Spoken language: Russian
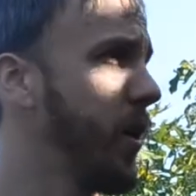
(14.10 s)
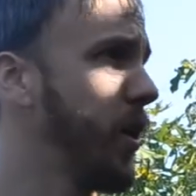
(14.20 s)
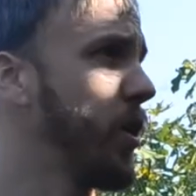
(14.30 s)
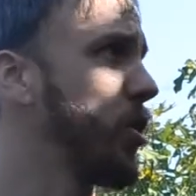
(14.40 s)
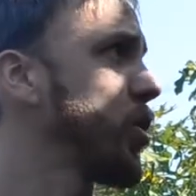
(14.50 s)
И
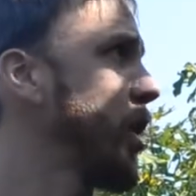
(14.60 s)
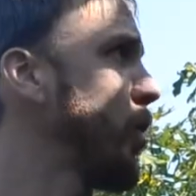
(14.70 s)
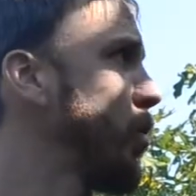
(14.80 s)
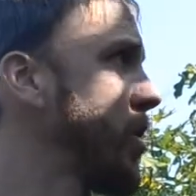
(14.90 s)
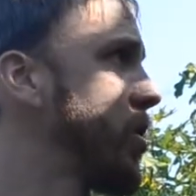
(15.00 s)
инжира у
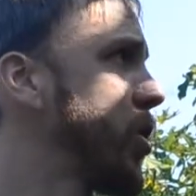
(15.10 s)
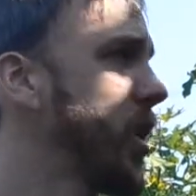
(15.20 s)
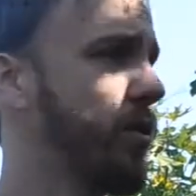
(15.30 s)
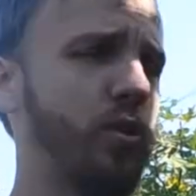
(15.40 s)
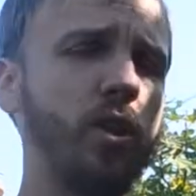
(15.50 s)
нас сейчас,
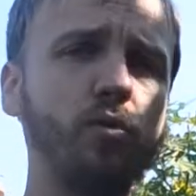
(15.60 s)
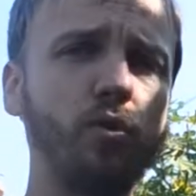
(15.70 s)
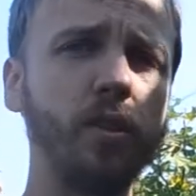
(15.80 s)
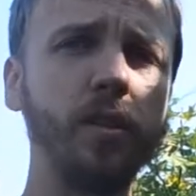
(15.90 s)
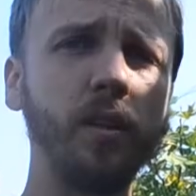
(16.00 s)
сейчас уже
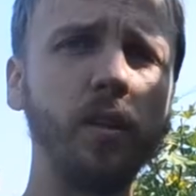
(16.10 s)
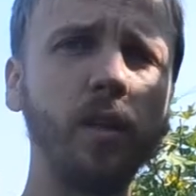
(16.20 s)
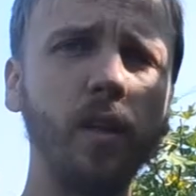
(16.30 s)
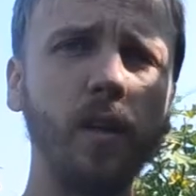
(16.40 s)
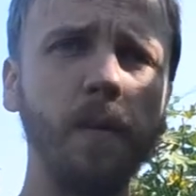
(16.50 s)

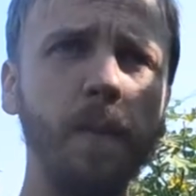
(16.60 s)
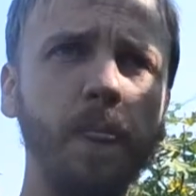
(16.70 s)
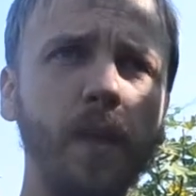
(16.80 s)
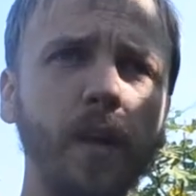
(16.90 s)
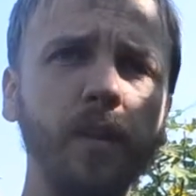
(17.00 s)
середина
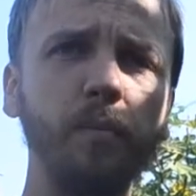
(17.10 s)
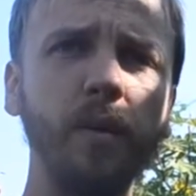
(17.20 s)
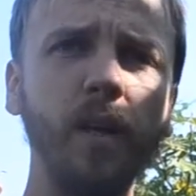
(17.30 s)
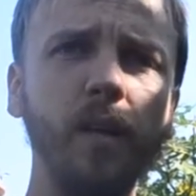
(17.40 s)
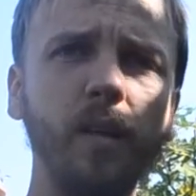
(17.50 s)

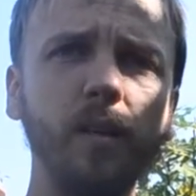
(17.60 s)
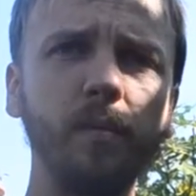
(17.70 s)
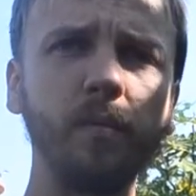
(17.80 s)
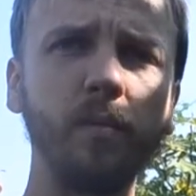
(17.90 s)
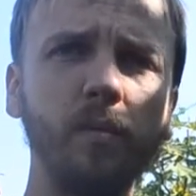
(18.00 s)
октября, да?
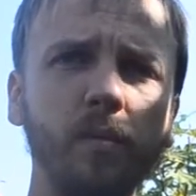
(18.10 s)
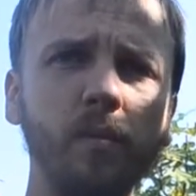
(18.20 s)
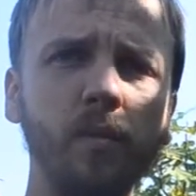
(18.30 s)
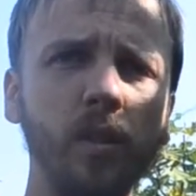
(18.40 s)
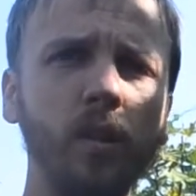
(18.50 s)
Угу.
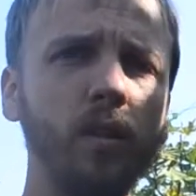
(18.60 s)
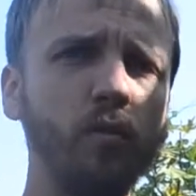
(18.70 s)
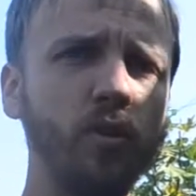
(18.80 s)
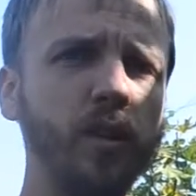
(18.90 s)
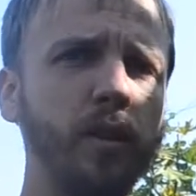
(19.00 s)
Середина
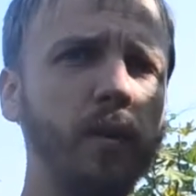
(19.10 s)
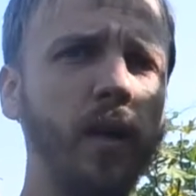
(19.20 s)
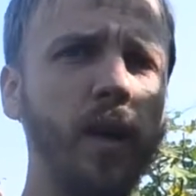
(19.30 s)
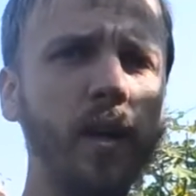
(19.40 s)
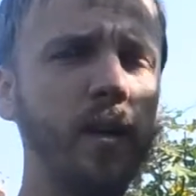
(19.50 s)
уже
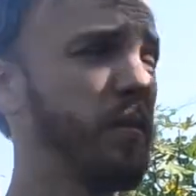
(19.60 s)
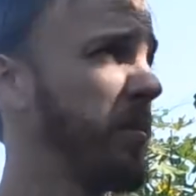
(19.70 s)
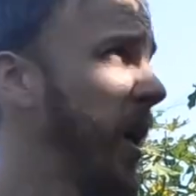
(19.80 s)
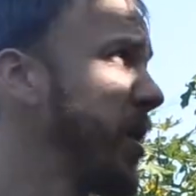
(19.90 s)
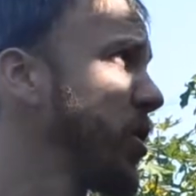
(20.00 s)
октября,
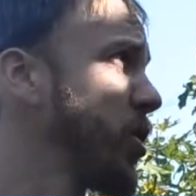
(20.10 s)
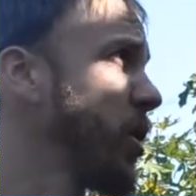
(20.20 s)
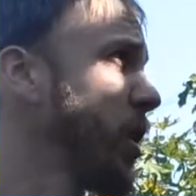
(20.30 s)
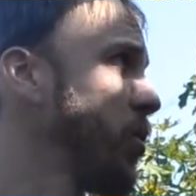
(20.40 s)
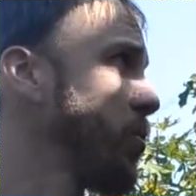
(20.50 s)
а
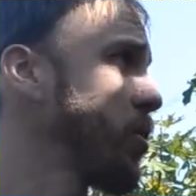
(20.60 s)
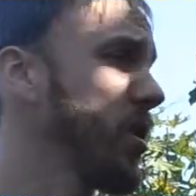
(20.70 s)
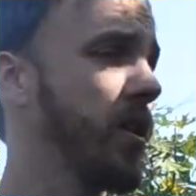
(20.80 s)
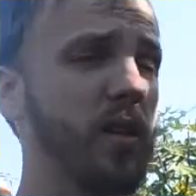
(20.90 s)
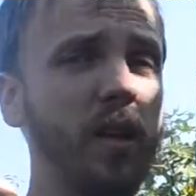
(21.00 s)
инжир, он просто
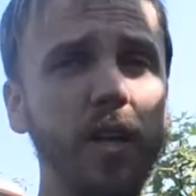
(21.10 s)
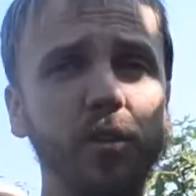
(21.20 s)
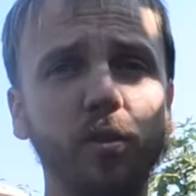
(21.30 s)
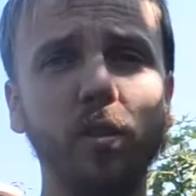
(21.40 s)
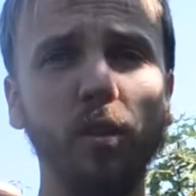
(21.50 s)
не
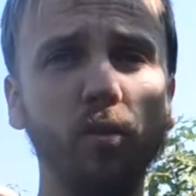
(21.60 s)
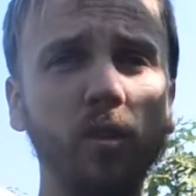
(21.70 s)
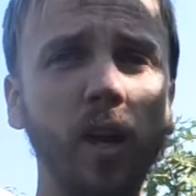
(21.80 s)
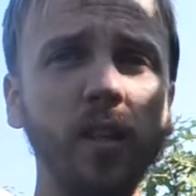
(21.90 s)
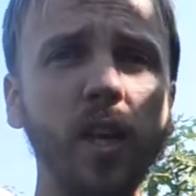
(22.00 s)
заканчивается. Он
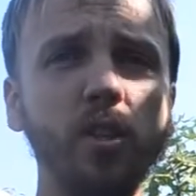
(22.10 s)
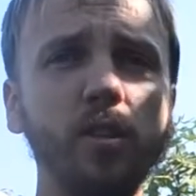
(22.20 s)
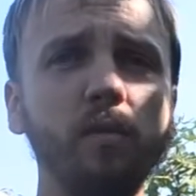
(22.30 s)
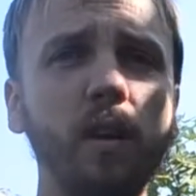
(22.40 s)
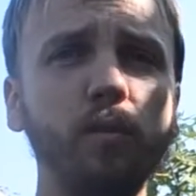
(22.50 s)
как начался
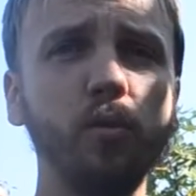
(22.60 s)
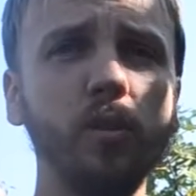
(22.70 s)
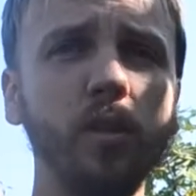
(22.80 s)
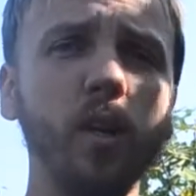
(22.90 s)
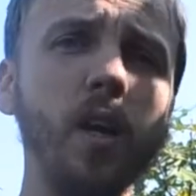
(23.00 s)
в
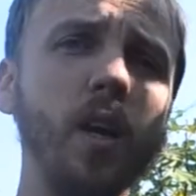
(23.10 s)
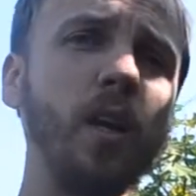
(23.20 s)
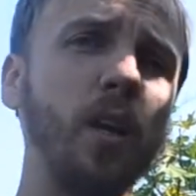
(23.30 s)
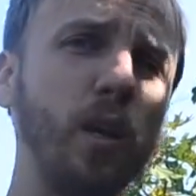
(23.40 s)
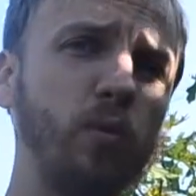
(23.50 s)
августе,
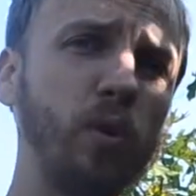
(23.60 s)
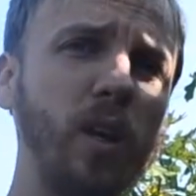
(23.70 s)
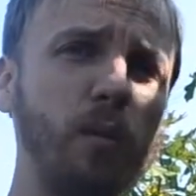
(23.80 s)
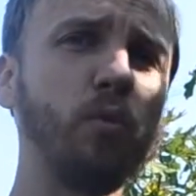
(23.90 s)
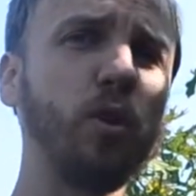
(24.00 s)
и его
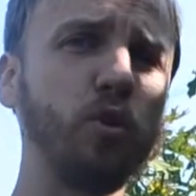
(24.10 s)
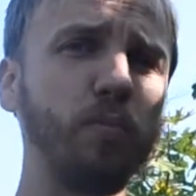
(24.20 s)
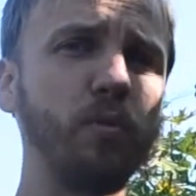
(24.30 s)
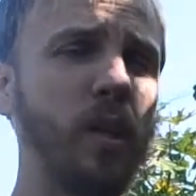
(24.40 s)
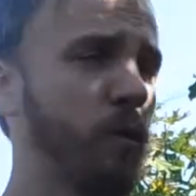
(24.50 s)
так много, что
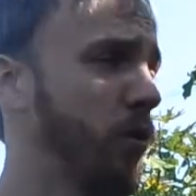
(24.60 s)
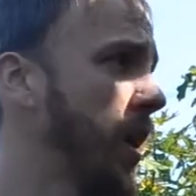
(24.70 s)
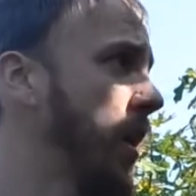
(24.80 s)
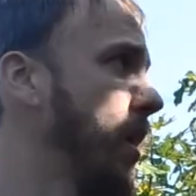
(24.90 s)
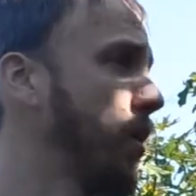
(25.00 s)
просто его
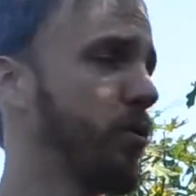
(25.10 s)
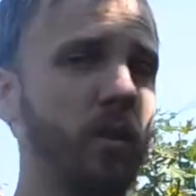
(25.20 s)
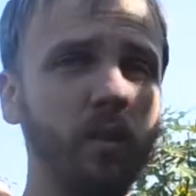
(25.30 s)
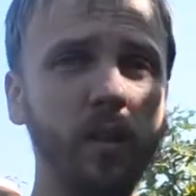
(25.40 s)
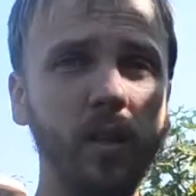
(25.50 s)
реально некуда
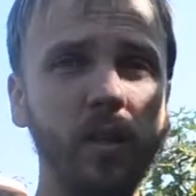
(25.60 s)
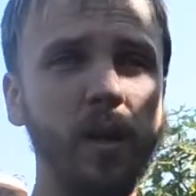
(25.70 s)
девать.